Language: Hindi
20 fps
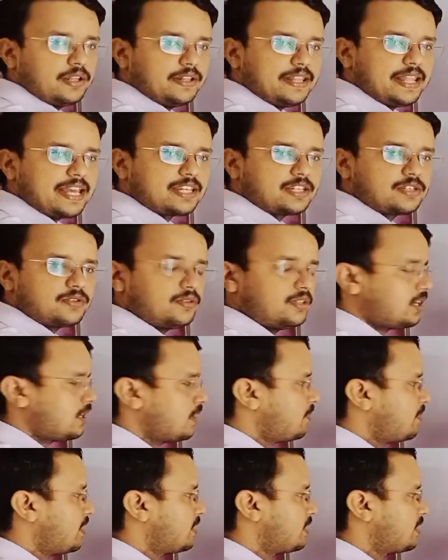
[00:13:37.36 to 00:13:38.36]
नेक्स्ट वन
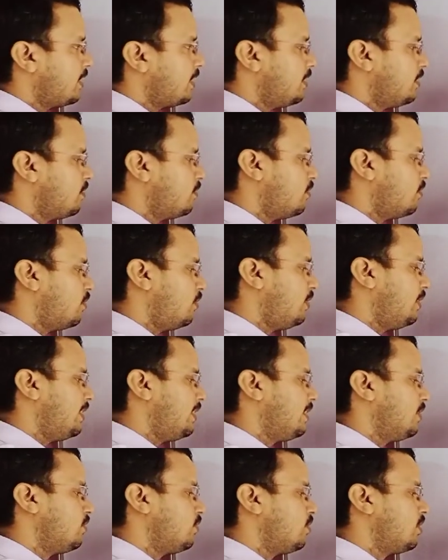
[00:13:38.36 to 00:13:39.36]
अगर बात करें तो
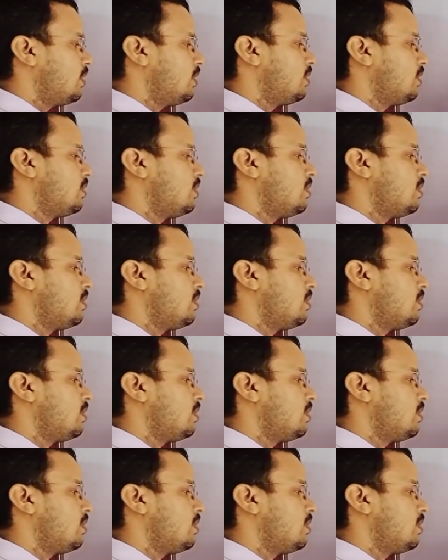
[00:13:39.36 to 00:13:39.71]
फोल्डिंग होगा